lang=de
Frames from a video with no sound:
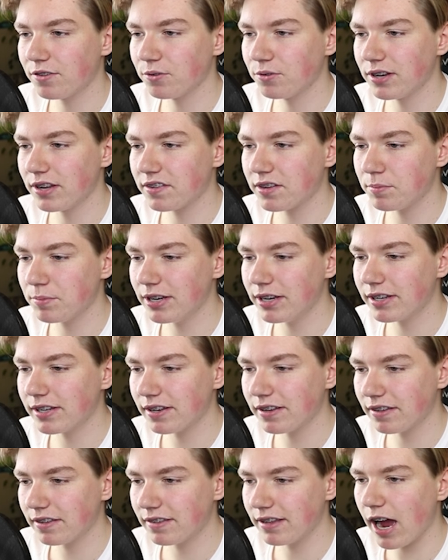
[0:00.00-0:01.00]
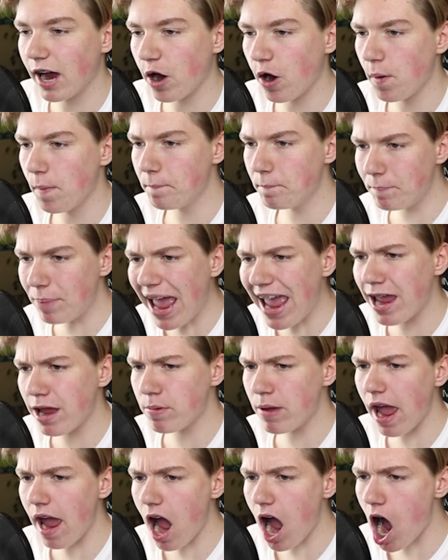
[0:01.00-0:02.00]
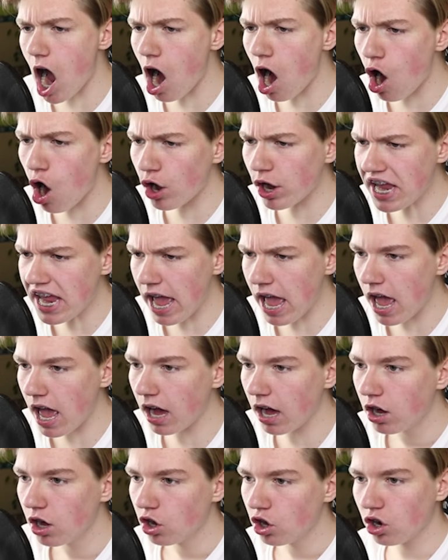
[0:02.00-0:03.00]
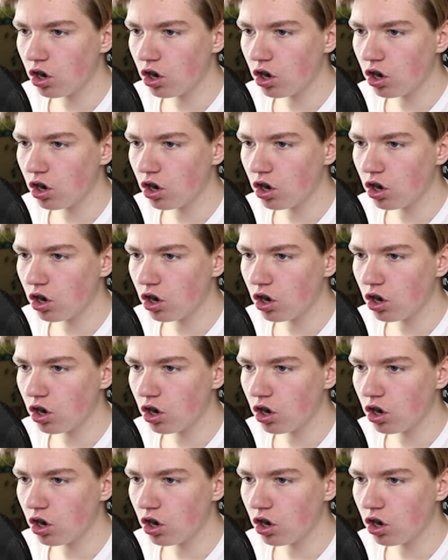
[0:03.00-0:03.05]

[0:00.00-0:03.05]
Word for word: So, und jetzt gehen wir die dritte Starcoin. Baby! Oh yeah!